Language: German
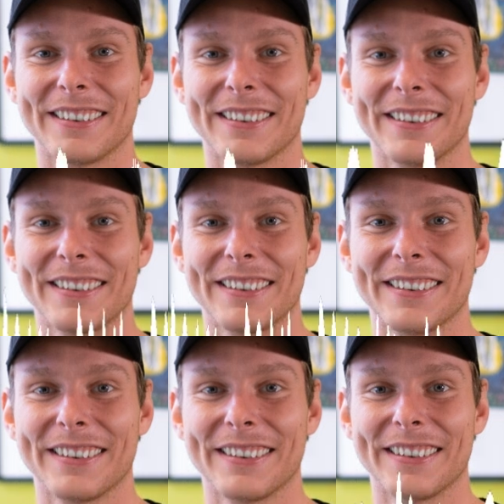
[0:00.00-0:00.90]
umso mehr
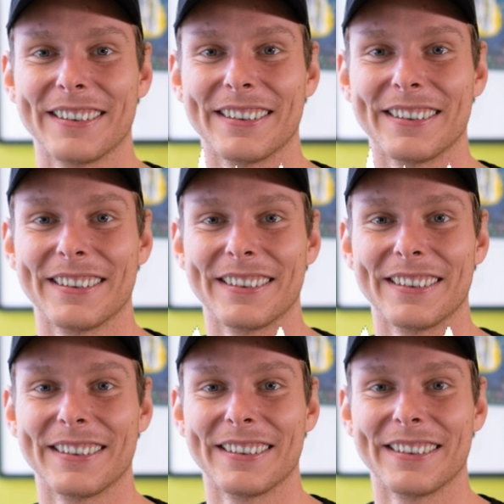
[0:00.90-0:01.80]
mal ein
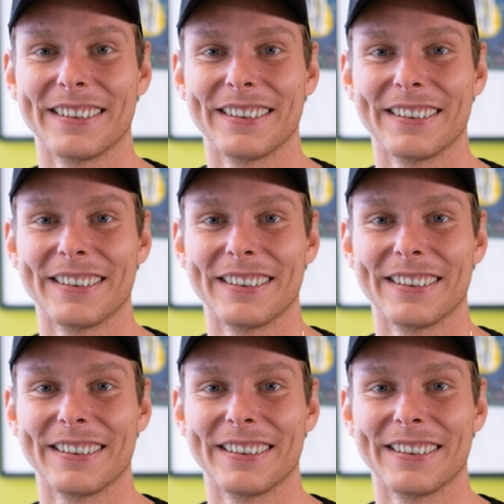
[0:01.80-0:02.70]
Franzbrötchen
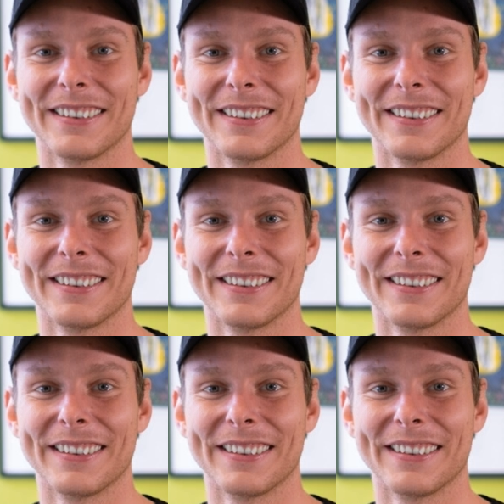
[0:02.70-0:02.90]
essen, ja.